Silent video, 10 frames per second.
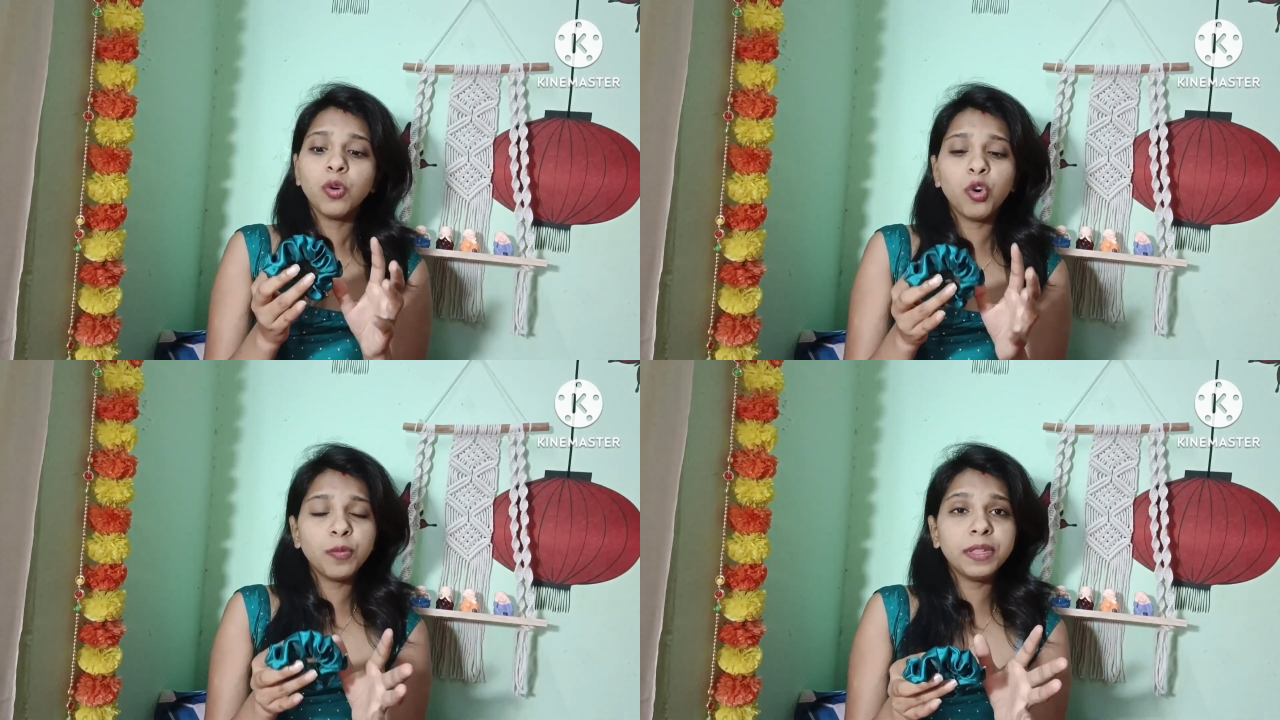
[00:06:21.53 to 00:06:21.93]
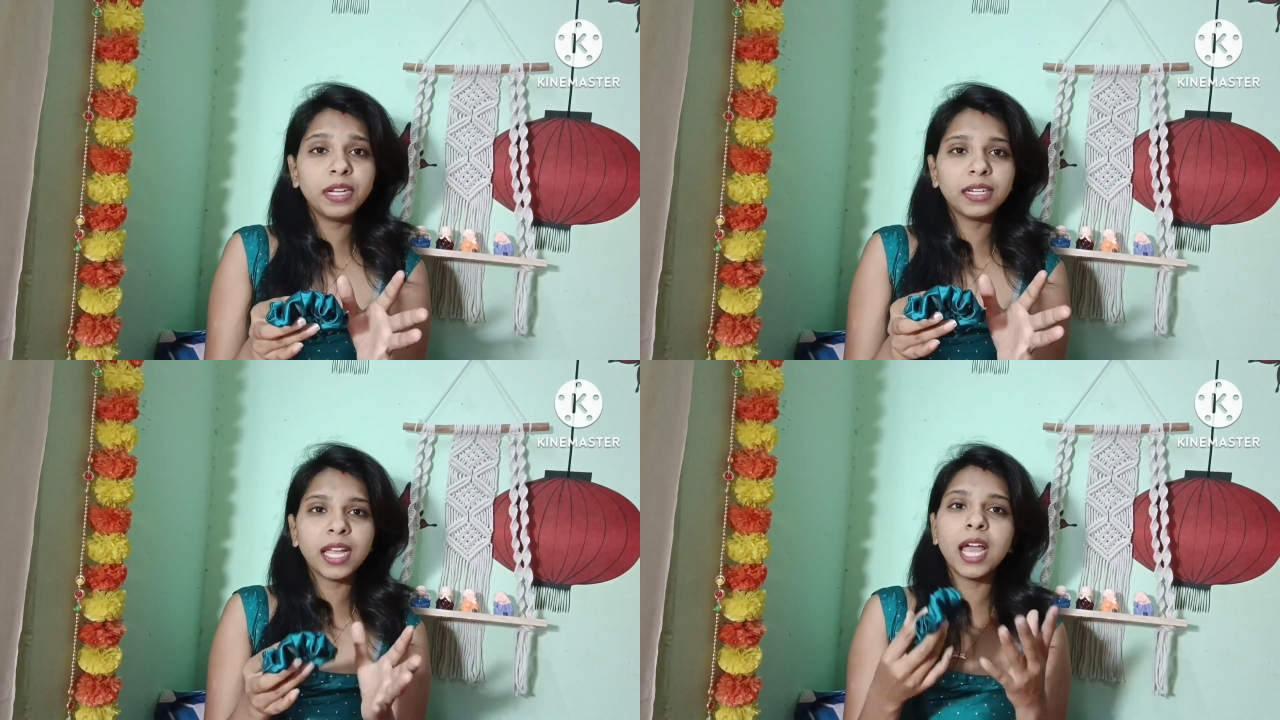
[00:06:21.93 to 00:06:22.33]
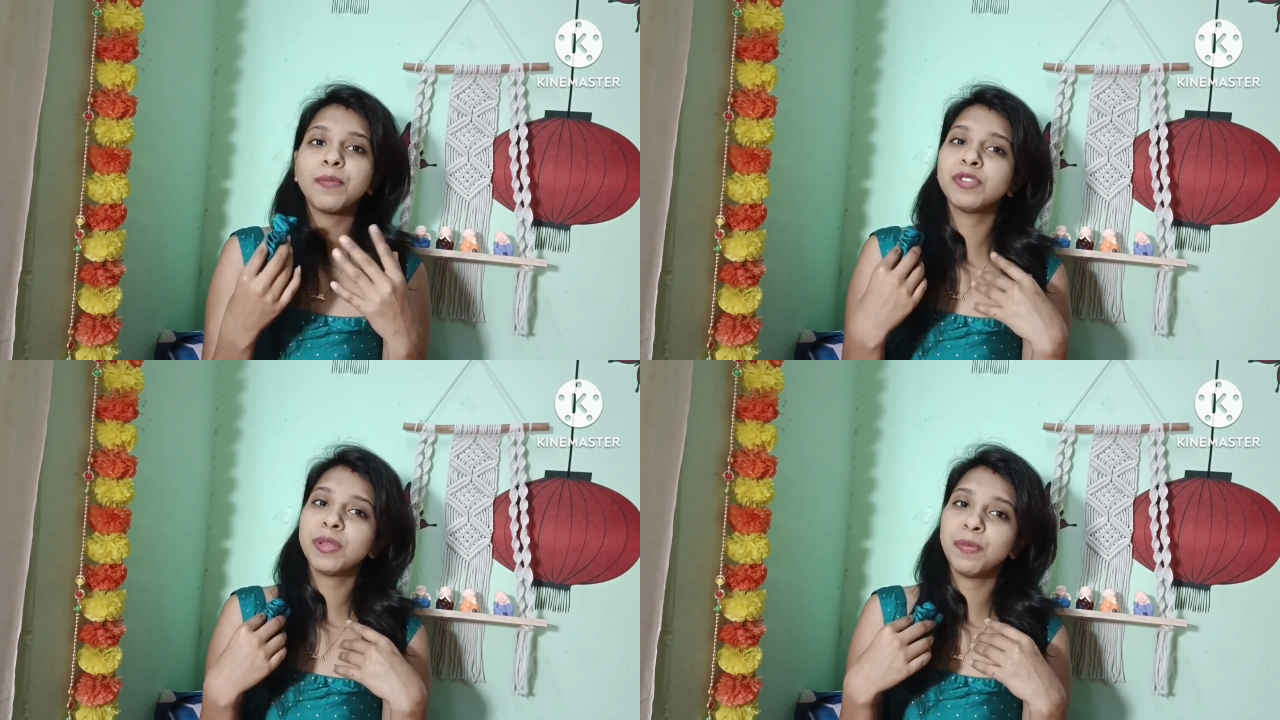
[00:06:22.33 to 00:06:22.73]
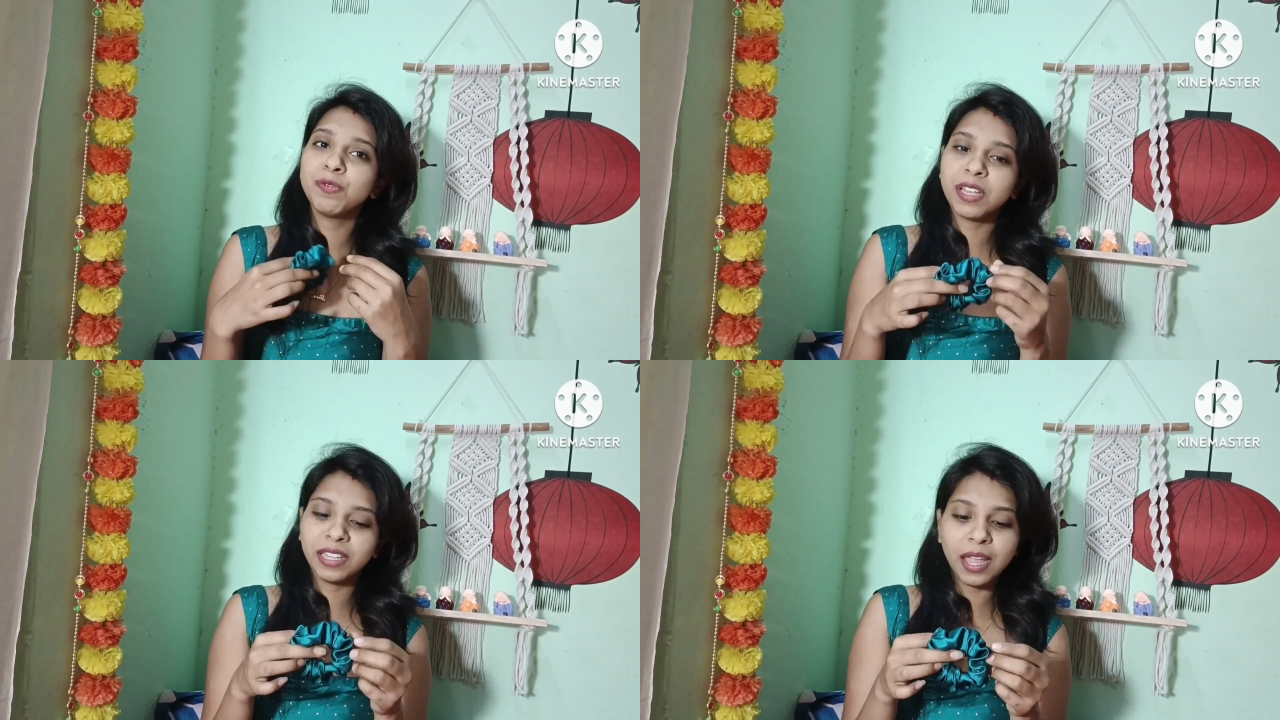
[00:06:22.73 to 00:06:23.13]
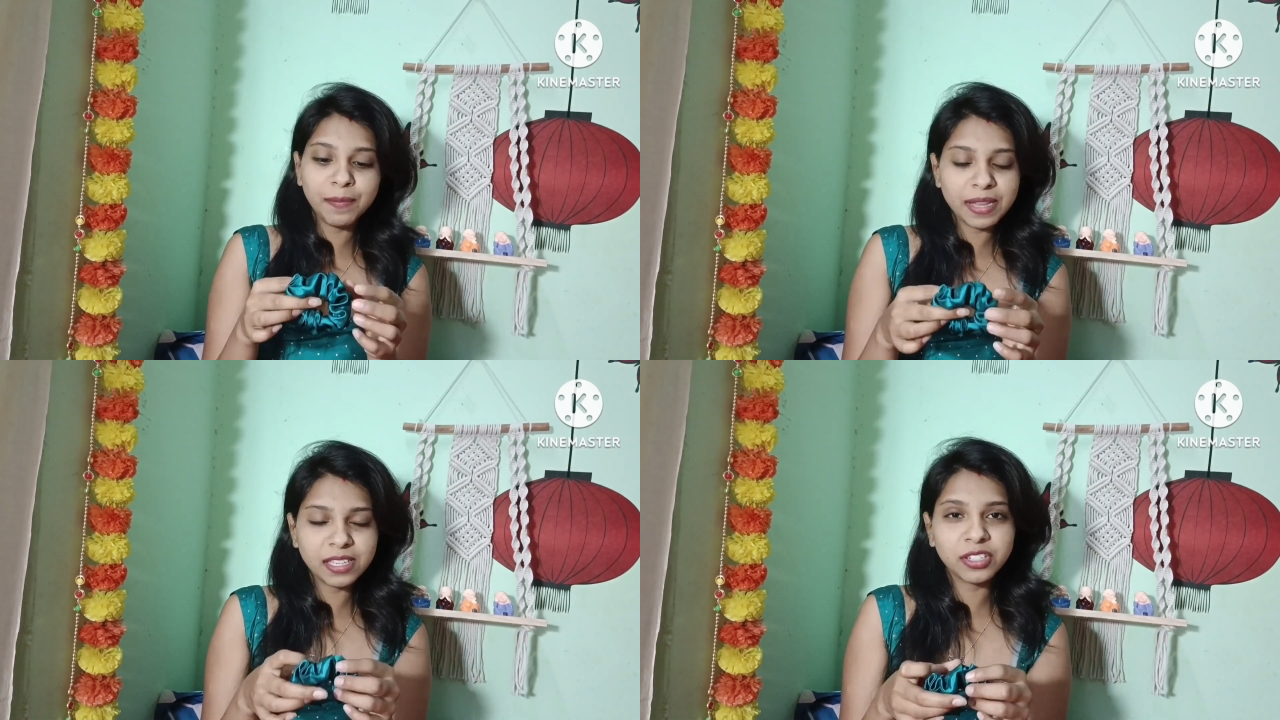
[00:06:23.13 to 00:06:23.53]
कोई भी दिक्कत आए आप मुझसे पूछ सकते
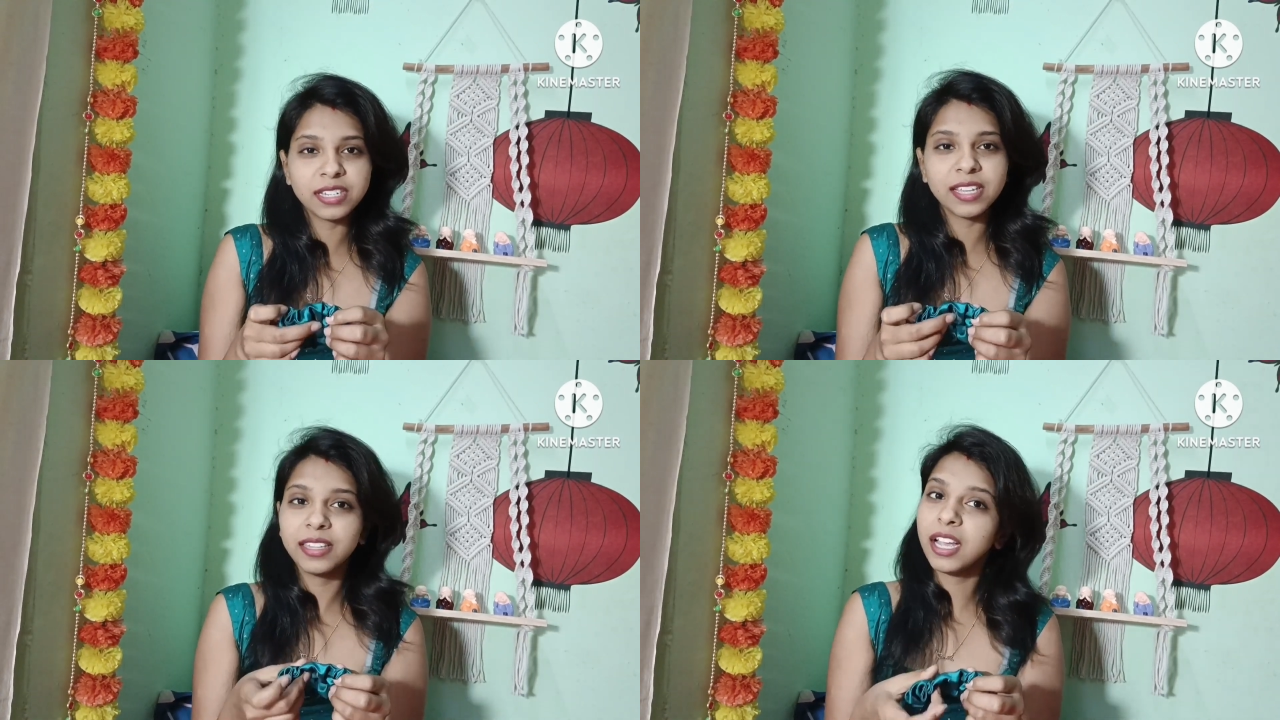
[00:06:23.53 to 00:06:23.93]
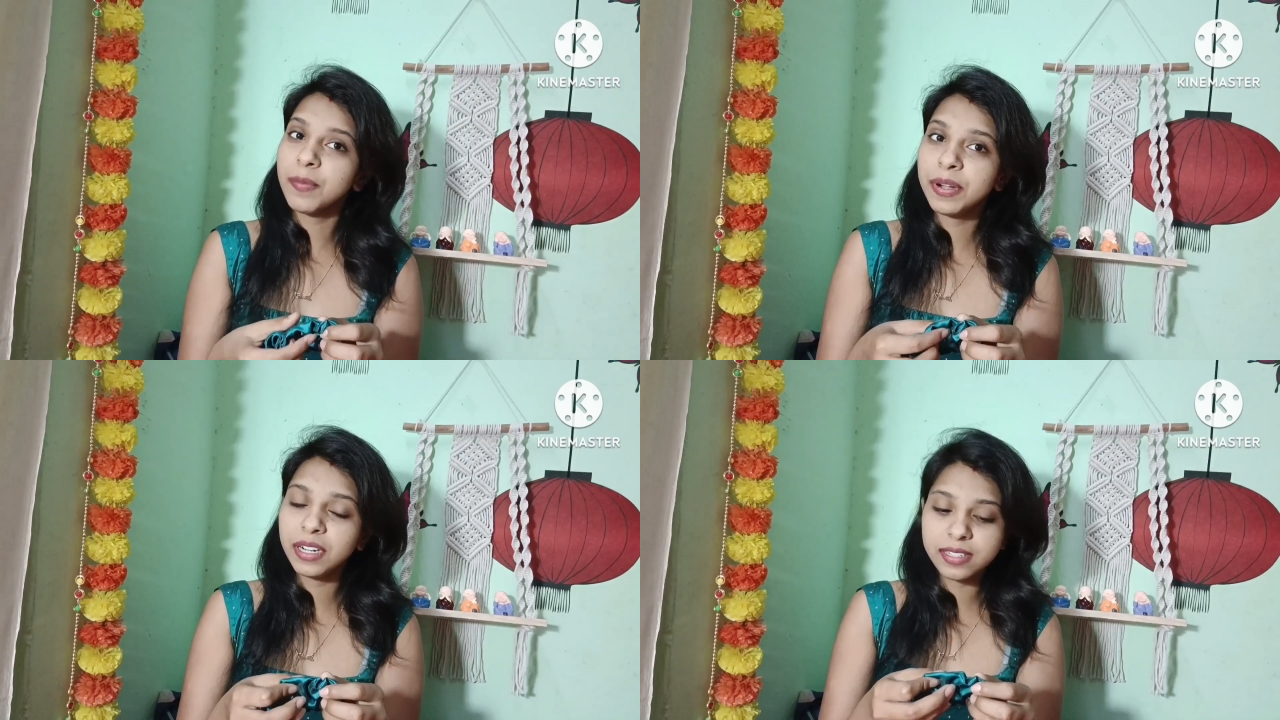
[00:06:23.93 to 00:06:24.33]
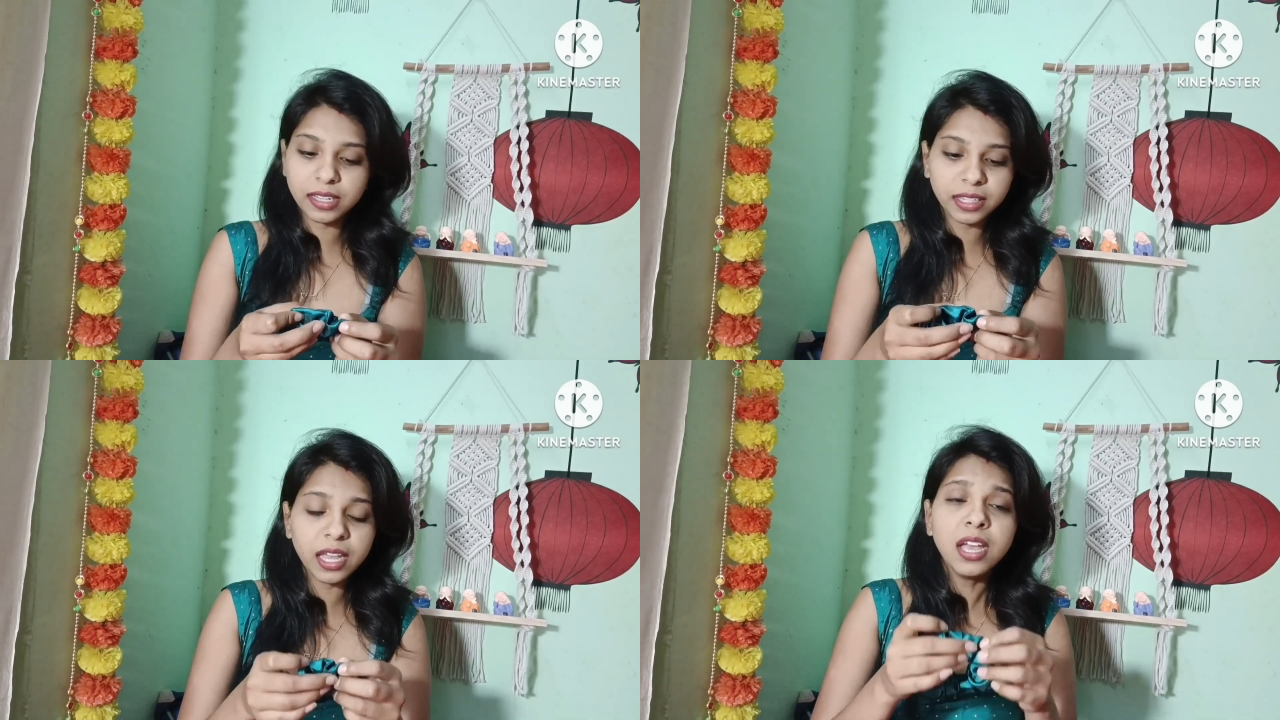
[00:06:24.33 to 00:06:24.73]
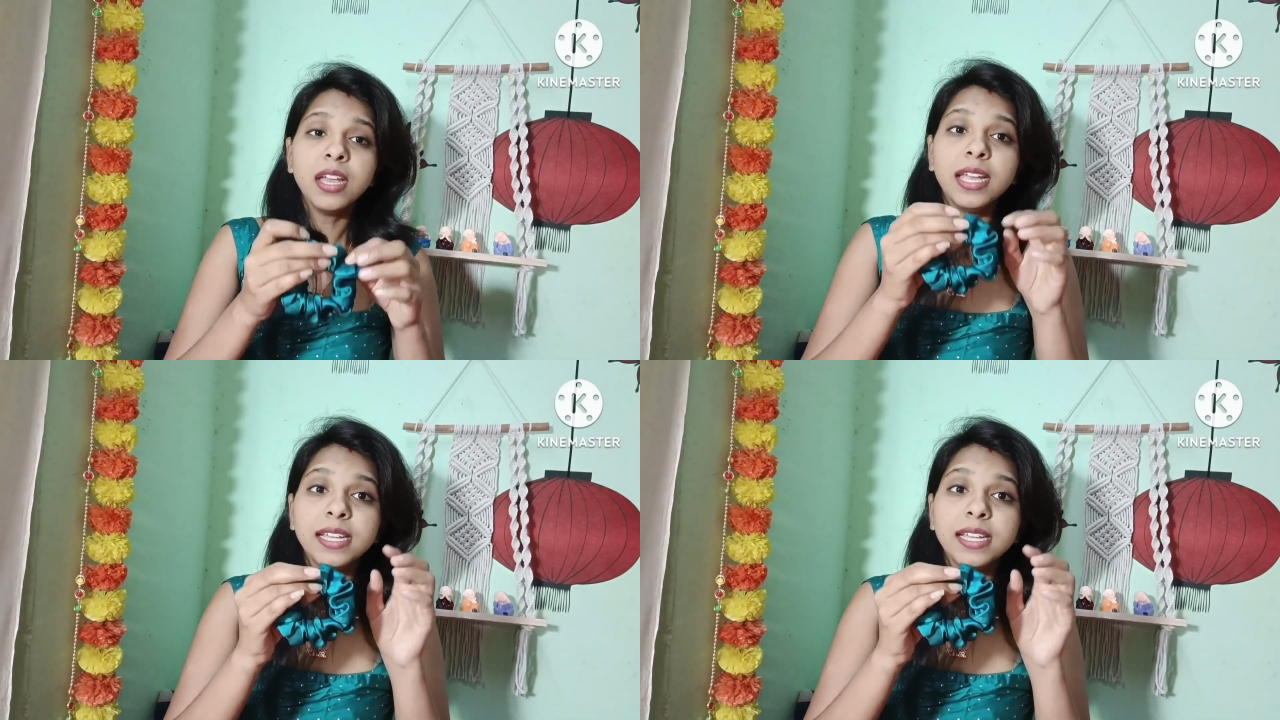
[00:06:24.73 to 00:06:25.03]
हैं मैसेज कर सकते हैं कमेंट कर सकते हैं